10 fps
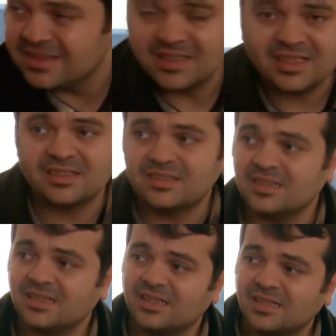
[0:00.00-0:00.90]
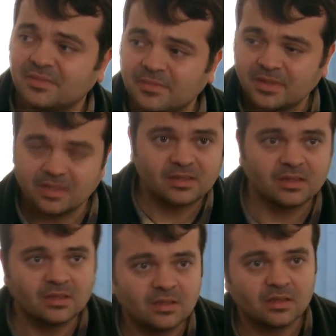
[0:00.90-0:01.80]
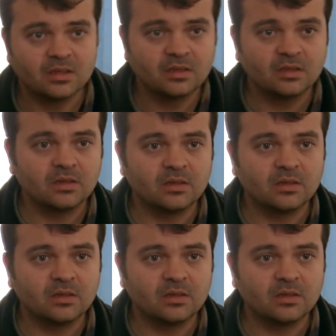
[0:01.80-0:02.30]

Nereye gitti ki Kerim? Senin haberin yok